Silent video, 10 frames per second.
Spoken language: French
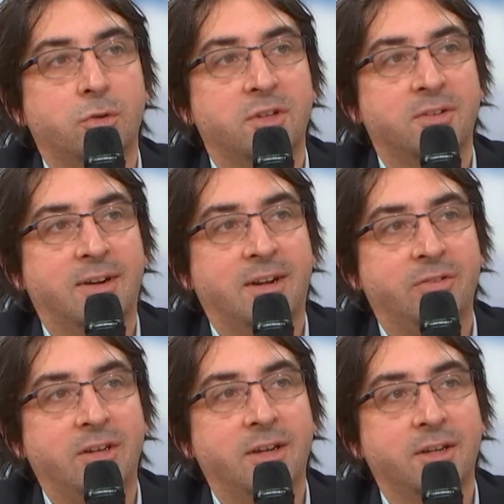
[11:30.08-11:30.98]
crois savoir que la
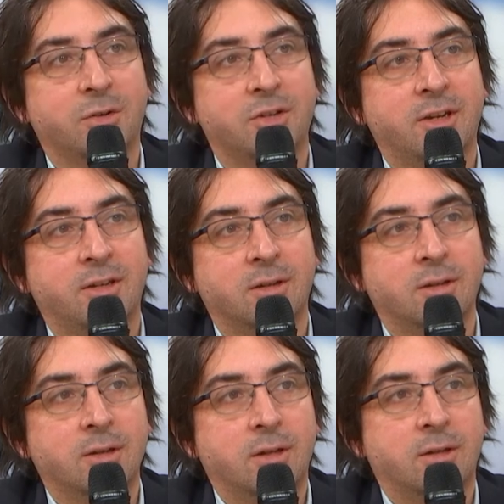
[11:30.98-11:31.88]
filière hydrogène
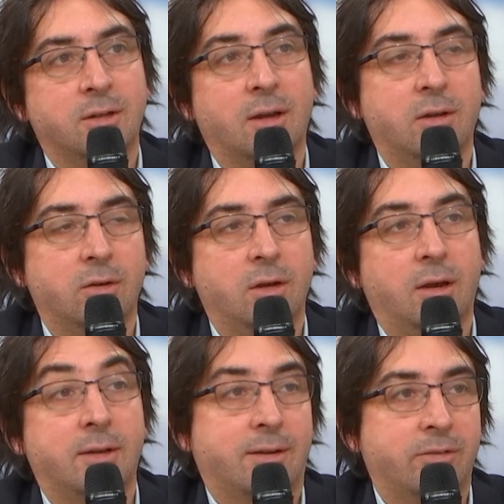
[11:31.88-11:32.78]
euh,
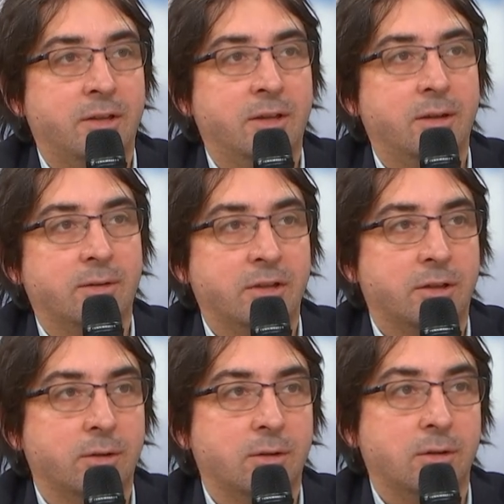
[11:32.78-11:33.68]
a travaillé
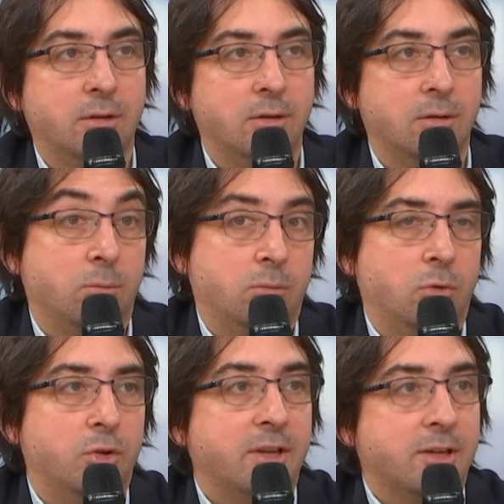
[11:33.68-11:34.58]
avec euh,
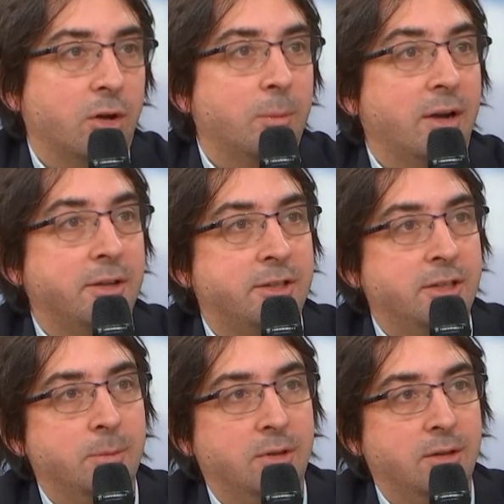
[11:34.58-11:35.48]
le, secteur
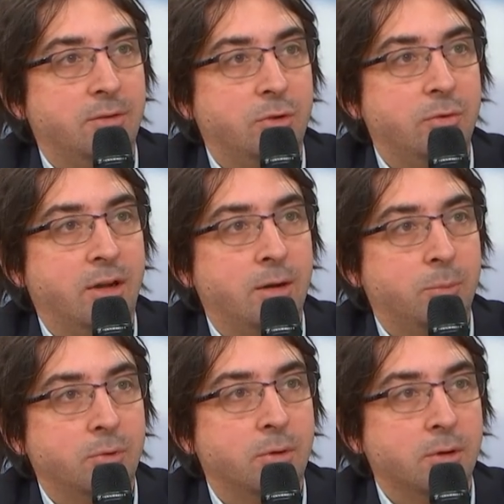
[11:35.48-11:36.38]
maritime et, fluvial
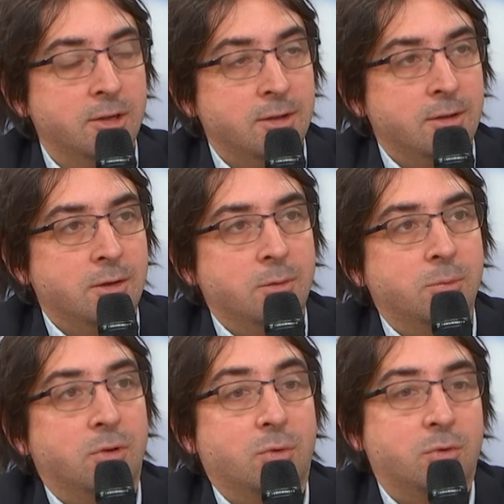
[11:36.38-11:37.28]
pour,
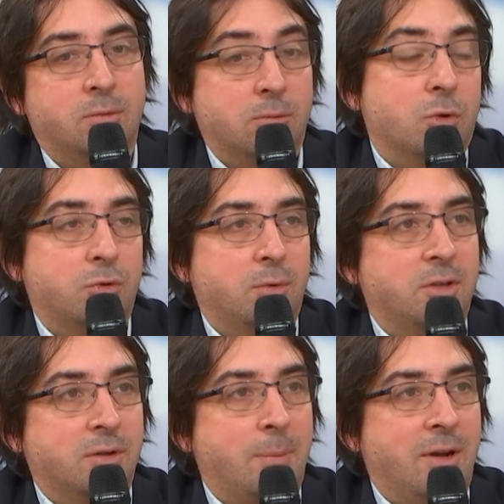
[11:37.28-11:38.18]
pour construire
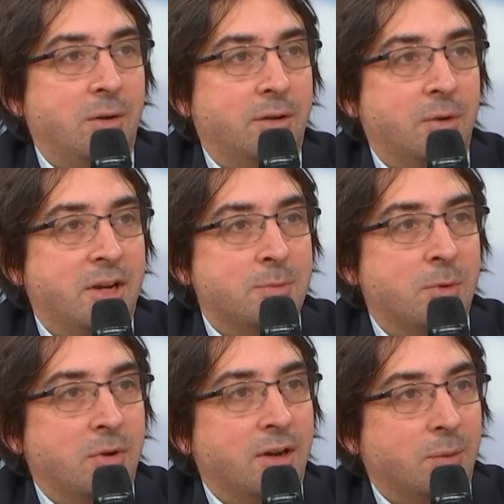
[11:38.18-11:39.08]
ce qu'on appelle un
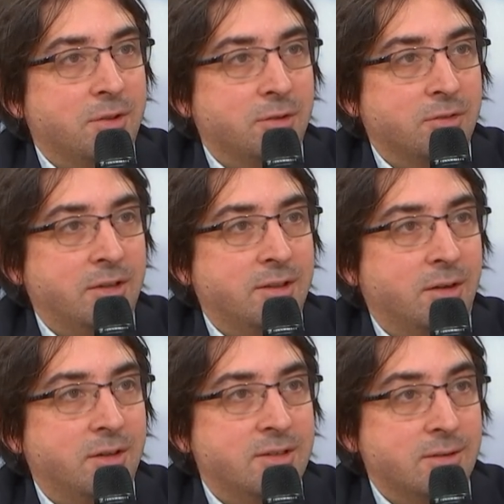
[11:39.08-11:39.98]
engagement pour la croissance verte.
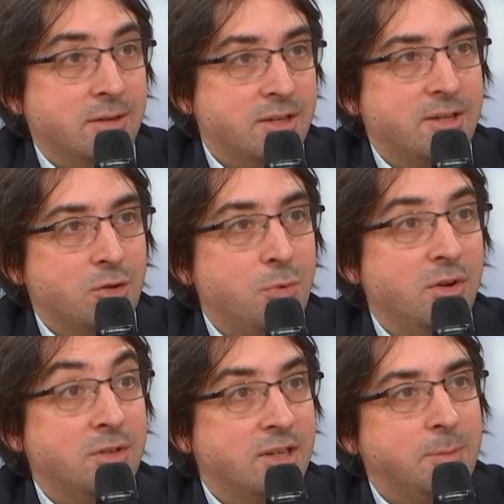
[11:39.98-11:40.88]
Alors déjà, est-ce que vous
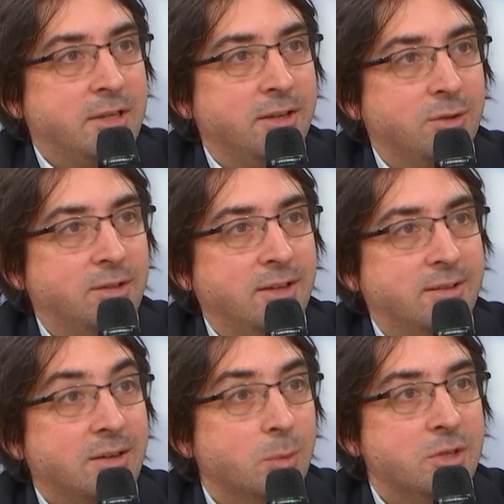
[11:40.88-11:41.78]
pouvez nous expliquer ce que c'est que
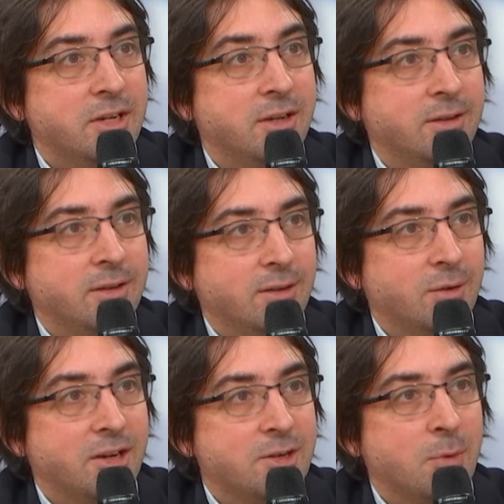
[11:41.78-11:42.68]
cet objet,
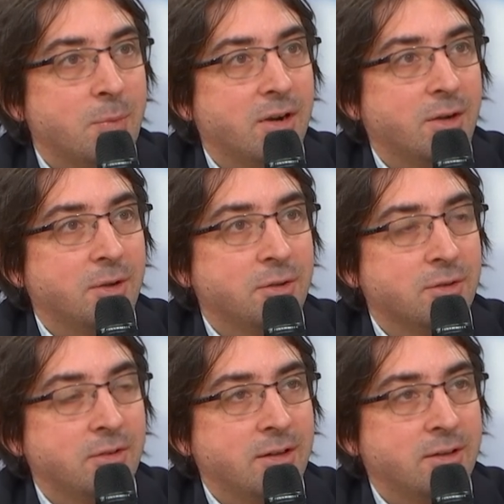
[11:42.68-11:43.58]
l'engagement pour la
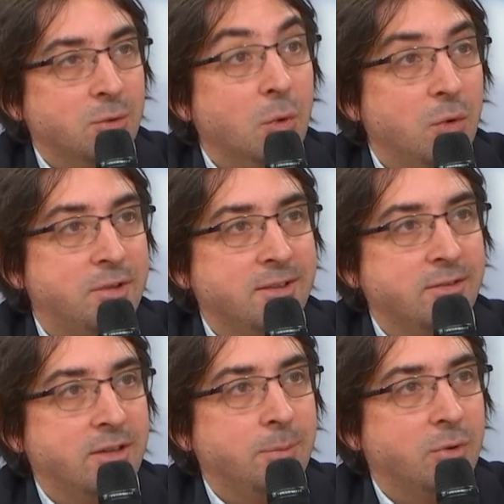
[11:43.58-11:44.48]
croissance verte, ou
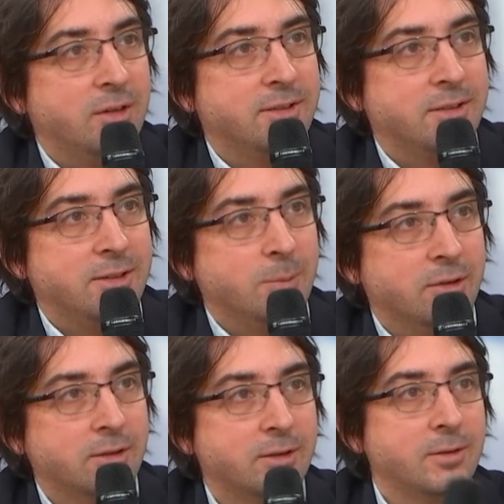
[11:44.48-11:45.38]
ECV pour les intimes